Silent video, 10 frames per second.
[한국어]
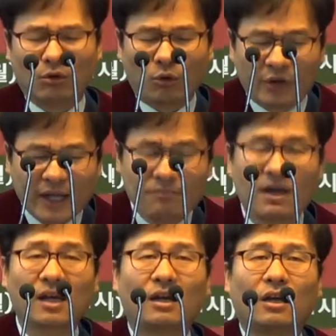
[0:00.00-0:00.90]

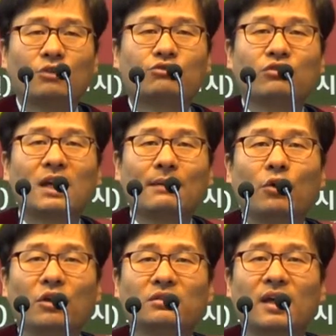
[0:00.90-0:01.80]
오랜만에 주일날
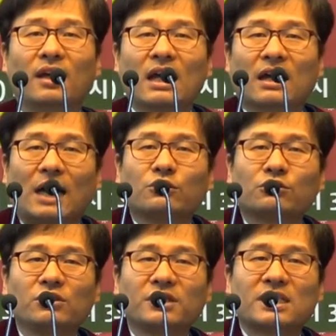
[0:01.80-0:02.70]
모였는데
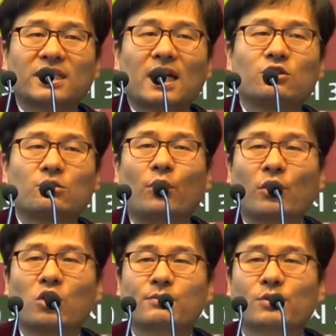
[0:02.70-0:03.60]
가족들끼리 시간을 좀
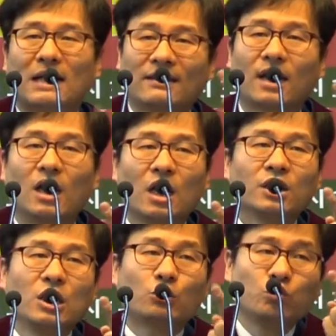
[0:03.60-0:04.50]
보내고 싶어서 간다.
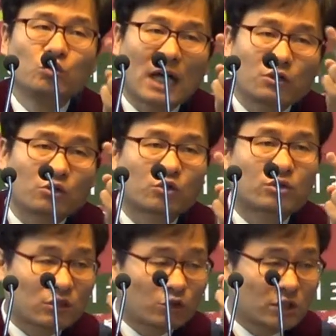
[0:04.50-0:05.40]
이 두 가지로
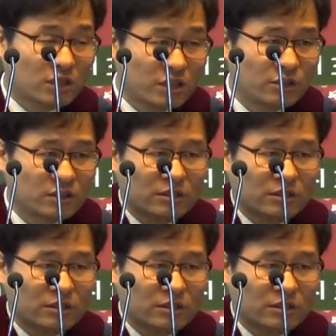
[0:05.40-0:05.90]
그